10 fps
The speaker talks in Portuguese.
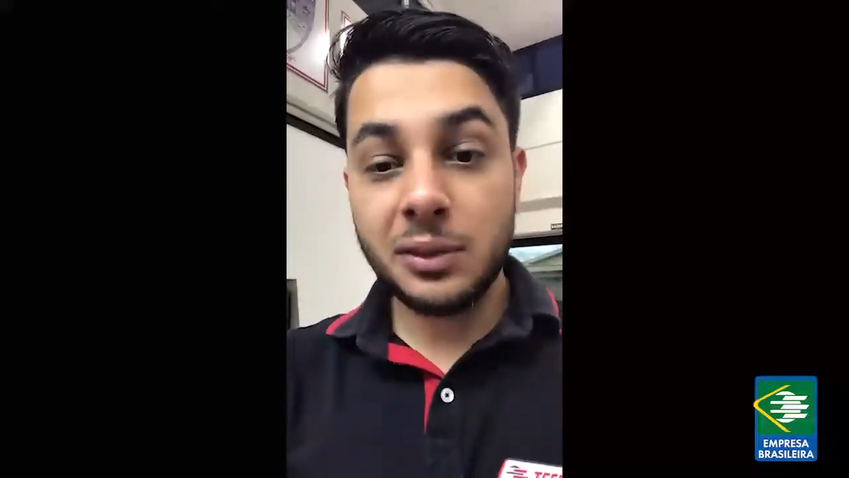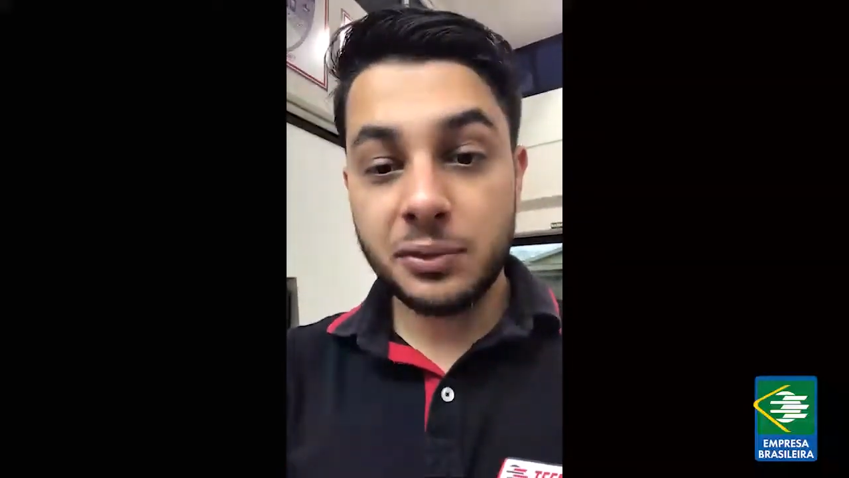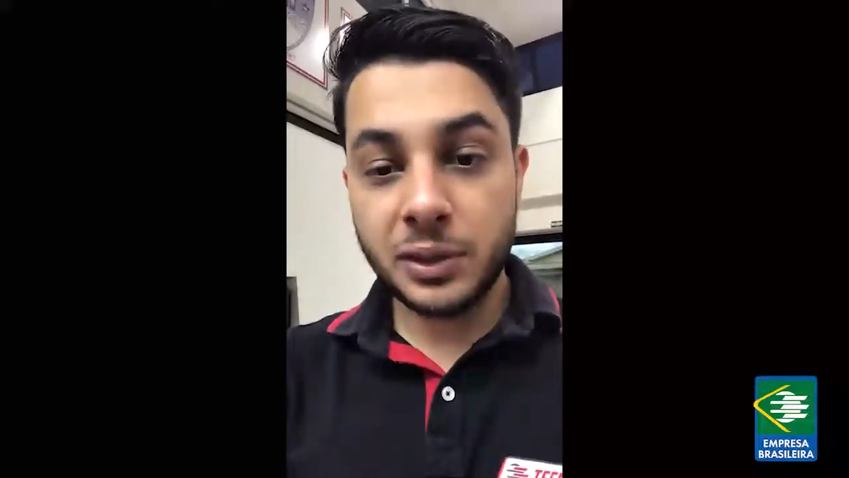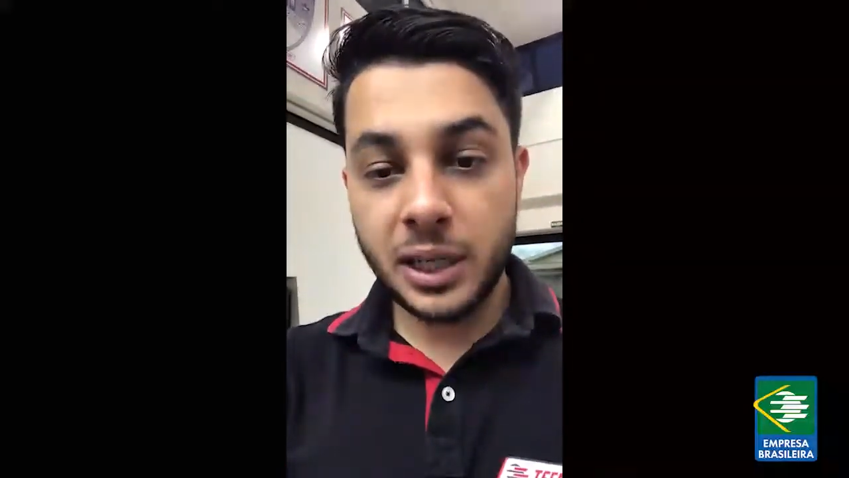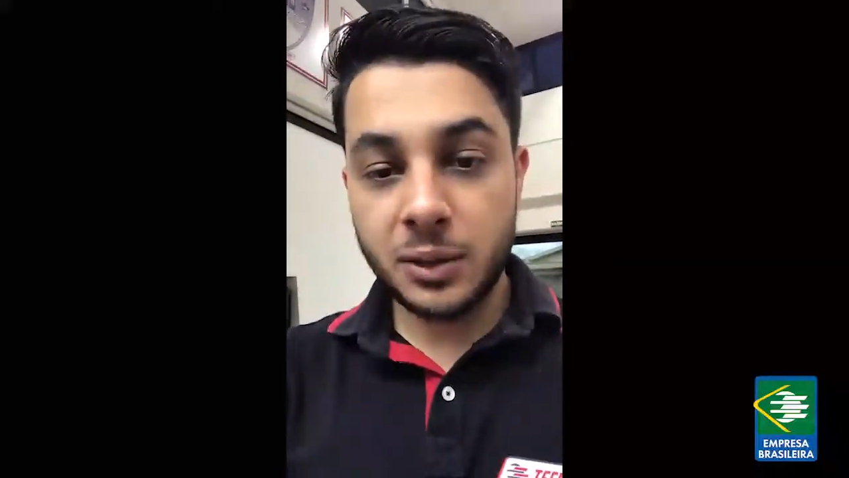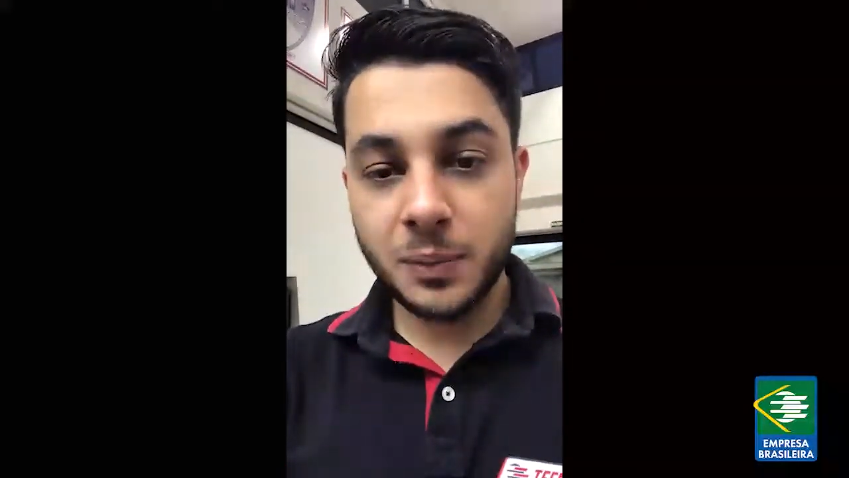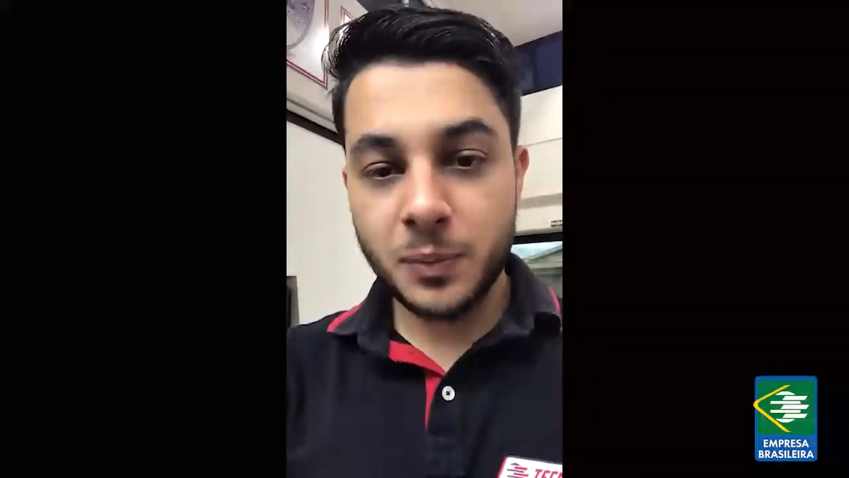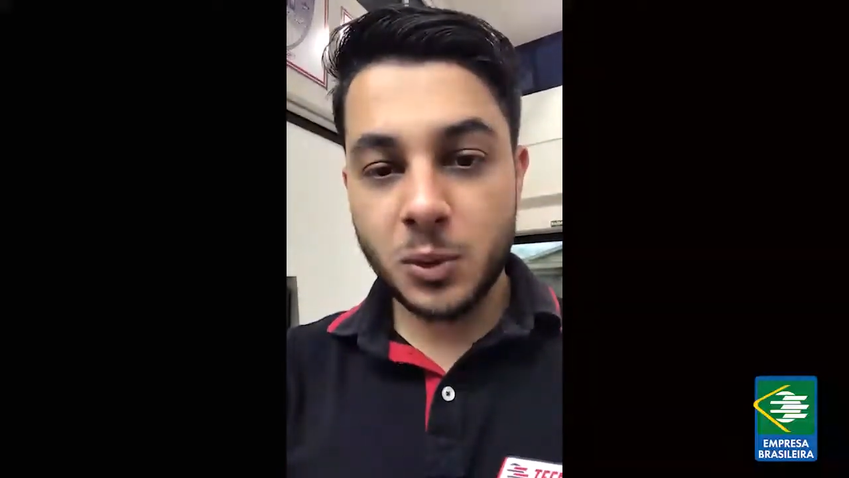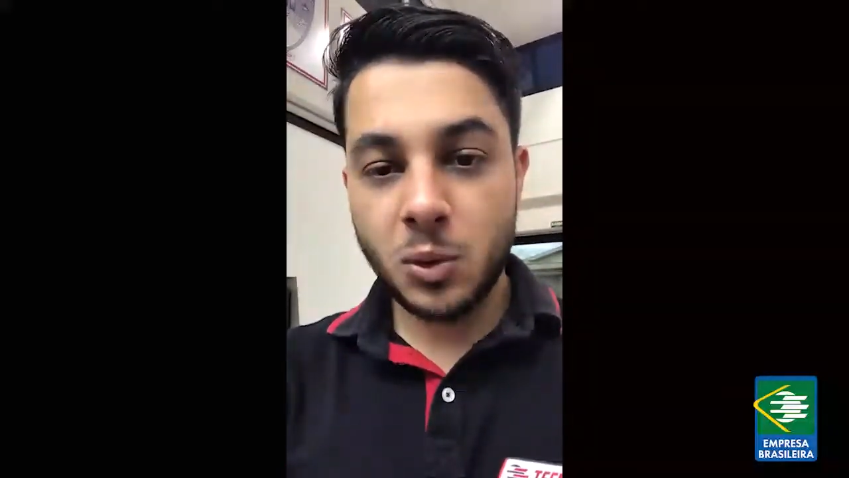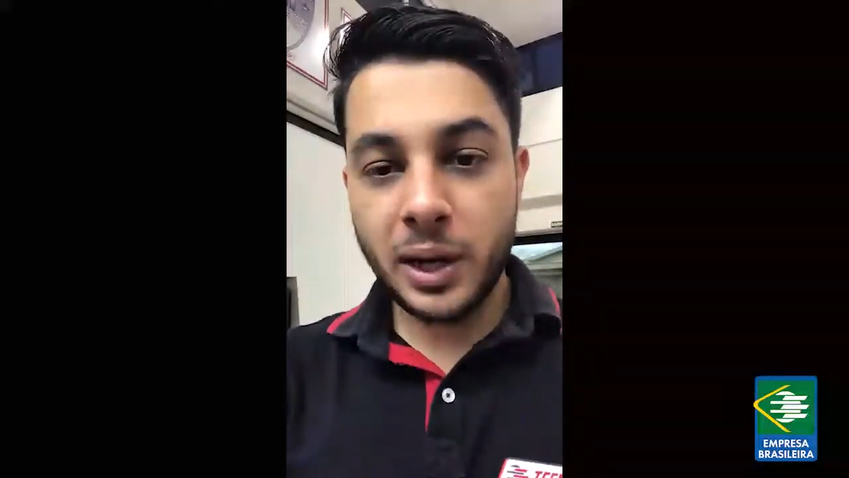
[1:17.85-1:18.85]
freio.
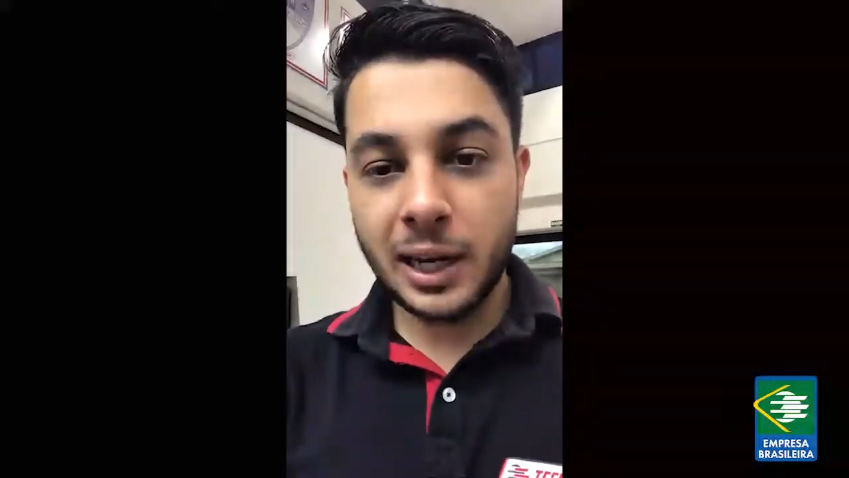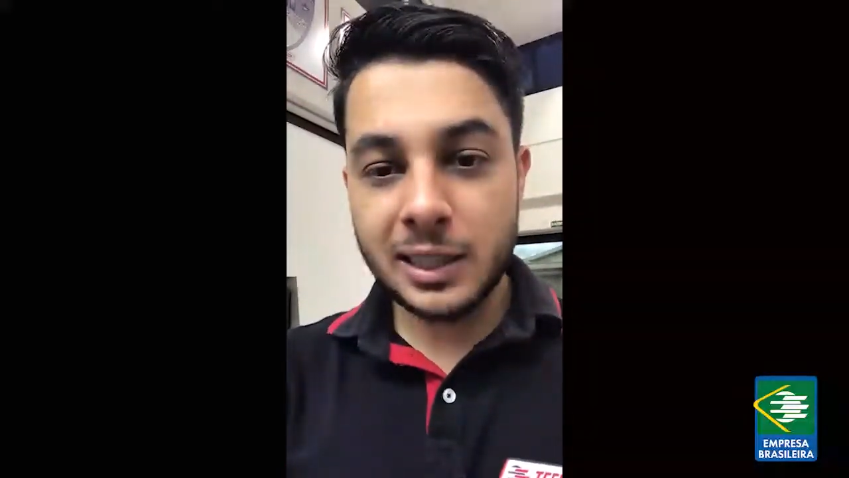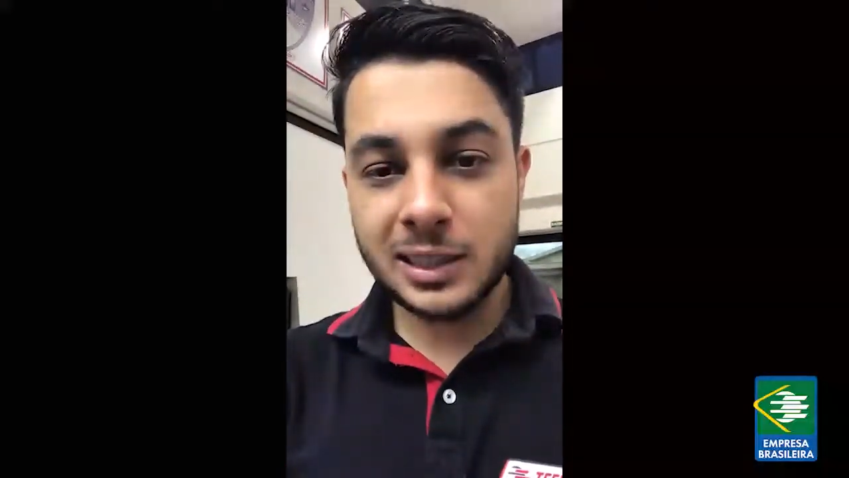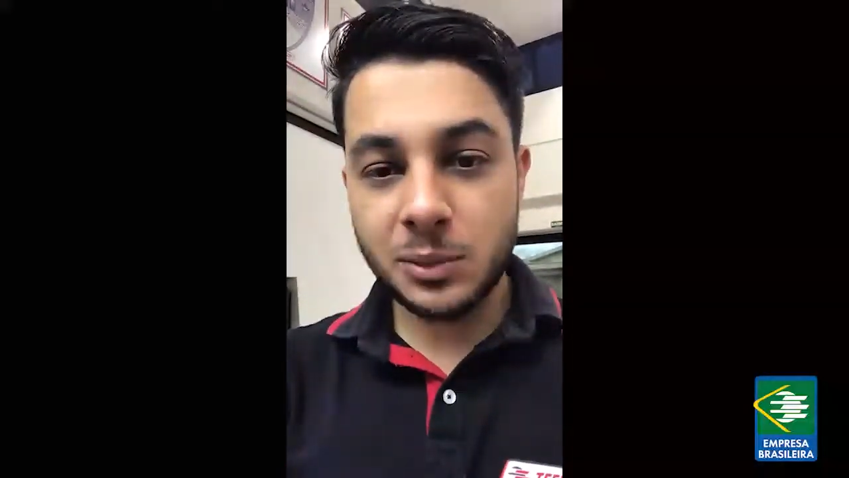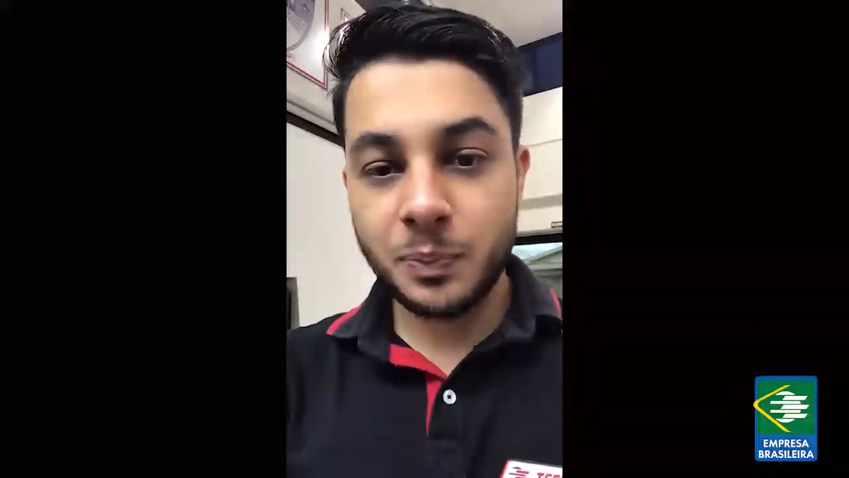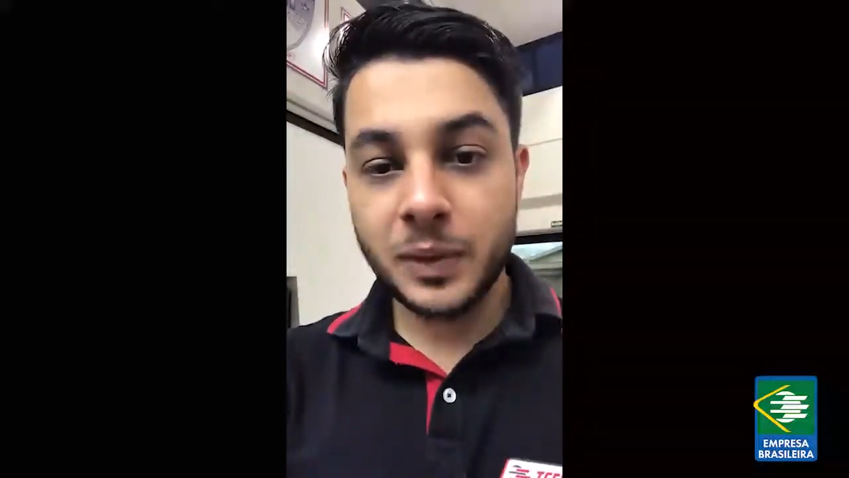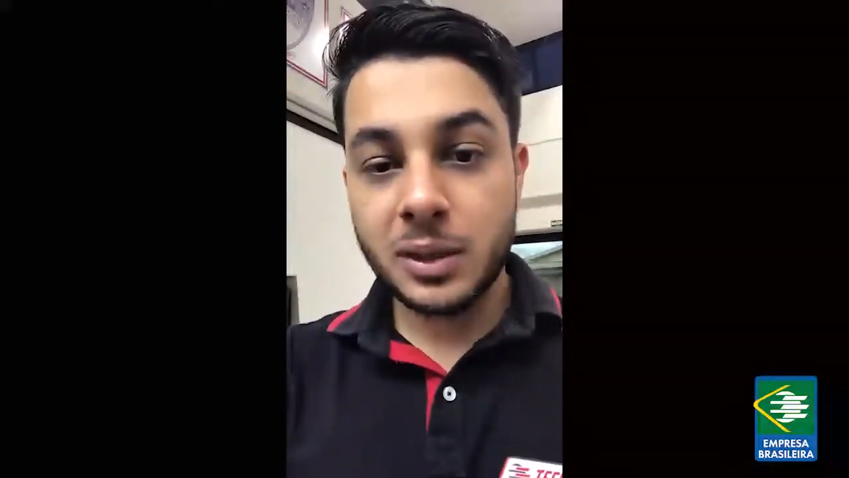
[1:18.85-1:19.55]
Correlação